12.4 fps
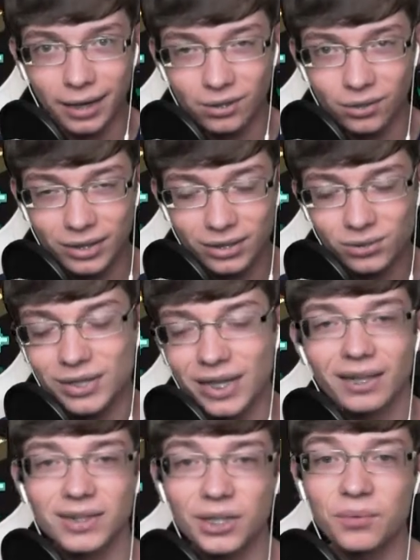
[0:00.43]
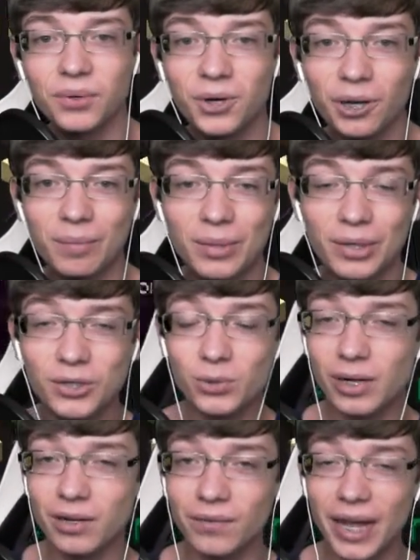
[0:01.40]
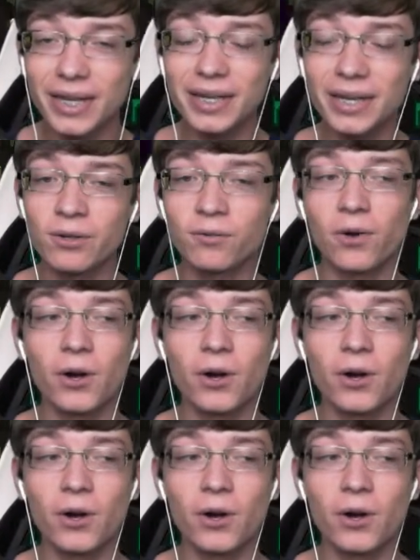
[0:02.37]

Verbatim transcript: Hey Leute und herzlich willkommen zu einer weiteren